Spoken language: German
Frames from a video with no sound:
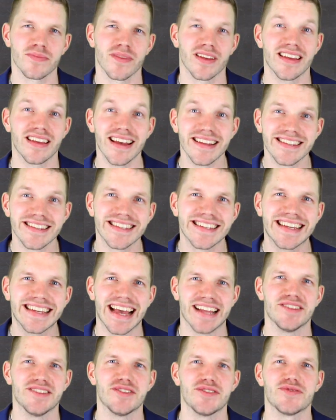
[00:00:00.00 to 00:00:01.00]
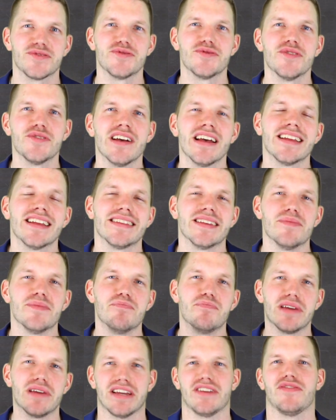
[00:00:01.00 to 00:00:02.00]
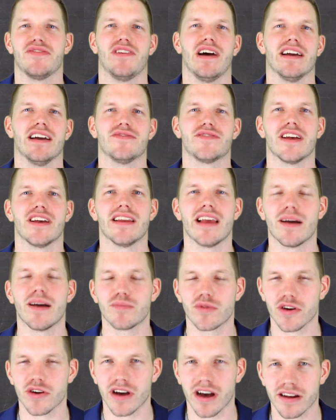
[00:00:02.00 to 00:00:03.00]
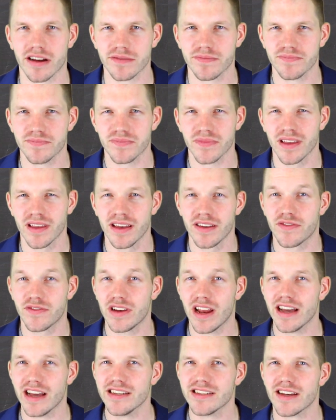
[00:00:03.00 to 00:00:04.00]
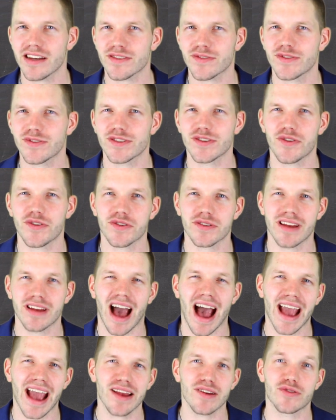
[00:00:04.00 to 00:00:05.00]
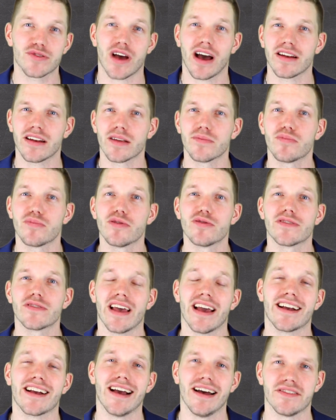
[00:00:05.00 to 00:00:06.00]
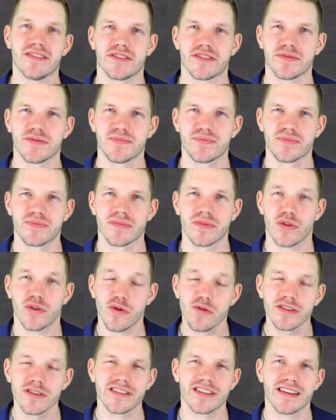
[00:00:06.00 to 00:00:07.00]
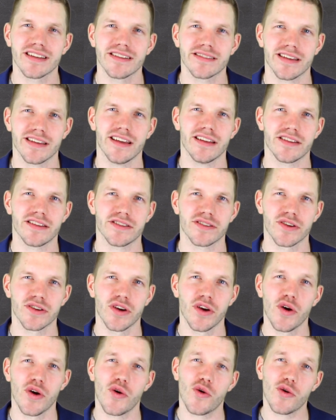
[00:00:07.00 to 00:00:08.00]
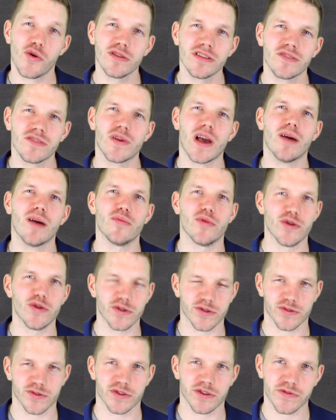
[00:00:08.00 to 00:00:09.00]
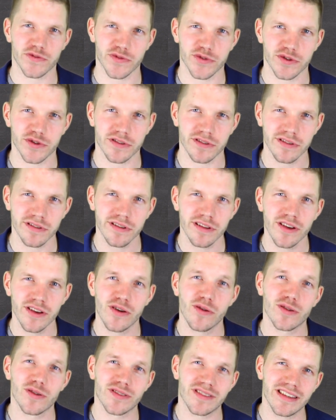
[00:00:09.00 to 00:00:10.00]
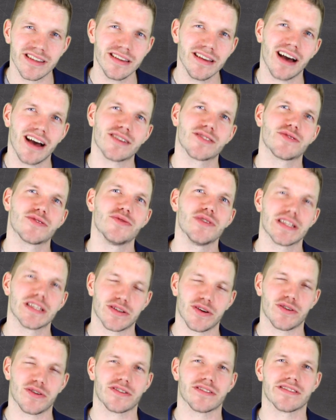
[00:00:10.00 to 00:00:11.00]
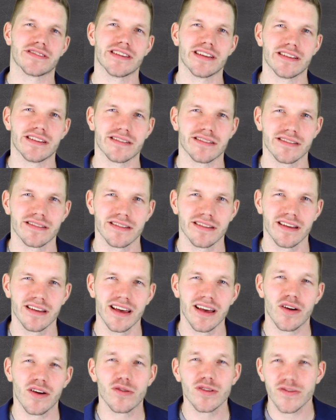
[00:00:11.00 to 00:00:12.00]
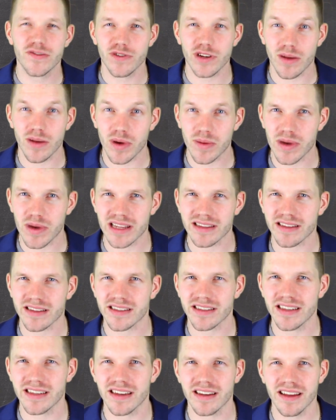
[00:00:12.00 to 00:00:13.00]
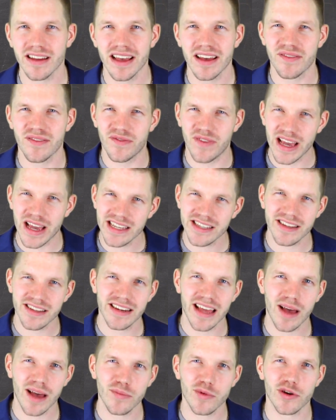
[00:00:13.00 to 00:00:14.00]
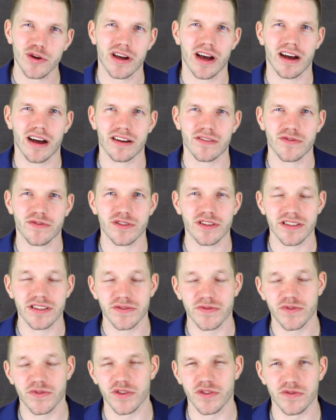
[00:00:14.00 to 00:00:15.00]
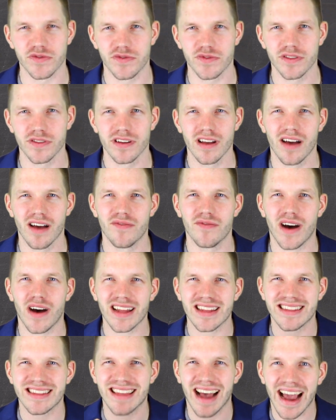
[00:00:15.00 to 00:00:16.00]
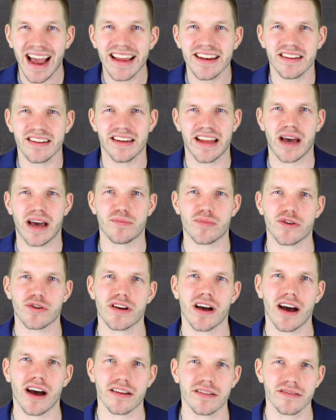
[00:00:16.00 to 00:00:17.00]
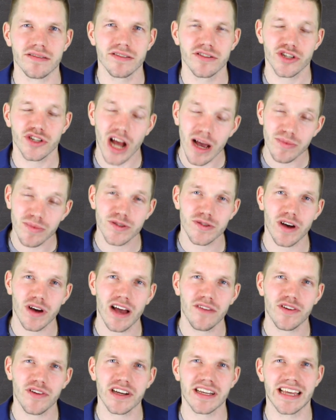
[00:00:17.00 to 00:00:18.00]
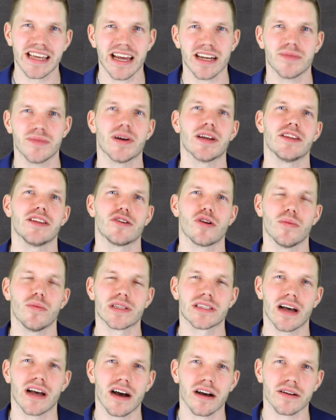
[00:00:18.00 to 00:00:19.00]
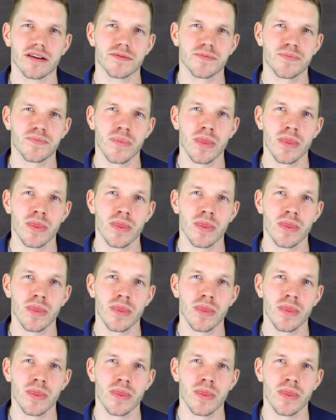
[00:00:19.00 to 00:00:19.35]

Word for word: Jetzt kennst du die Big Five der Lernblockaden. Vielleicht hast du dich auch in ein oder anderen Punkt erkannt. Uns ging es ähnlich. Und wir haben Lösungen gefunden. Und die hast du jetzt auch gesehen. Uns würde aber mal interessieren, welche Lärmblockade von diesen fünf war deine Lärmblockade? Schreib es doch einfach gerne mal in die Kommentare.